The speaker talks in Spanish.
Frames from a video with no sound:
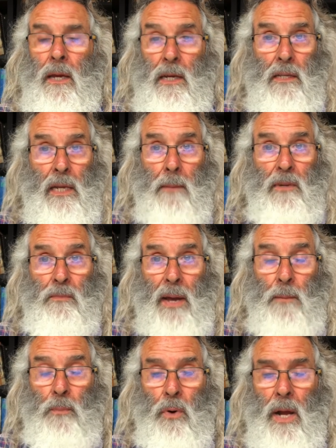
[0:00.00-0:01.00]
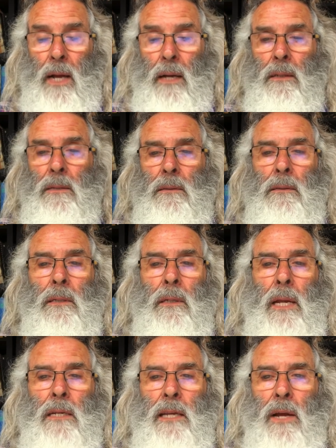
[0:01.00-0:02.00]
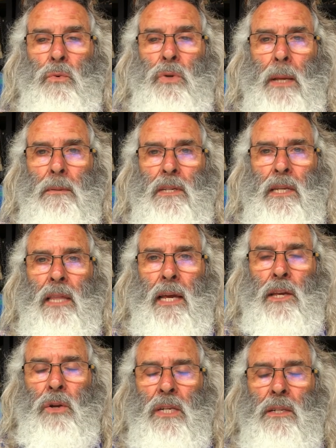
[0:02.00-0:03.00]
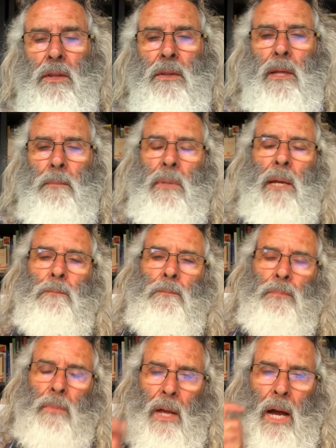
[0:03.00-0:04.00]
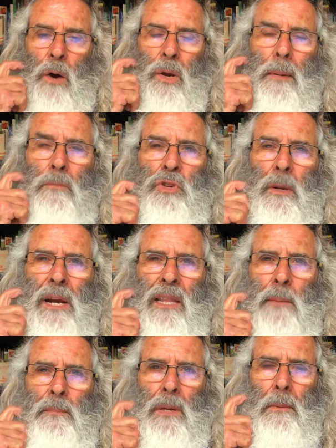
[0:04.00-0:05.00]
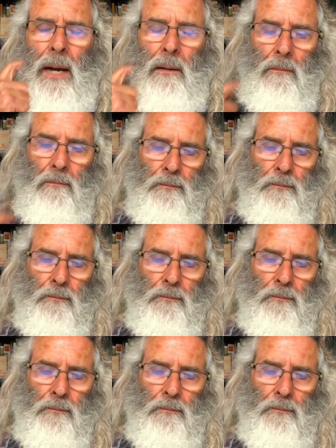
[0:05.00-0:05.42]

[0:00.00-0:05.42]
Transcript: que es de la misma época, la segunda visita que yo les hice. Bien, ahora vamos a hablar de Piba.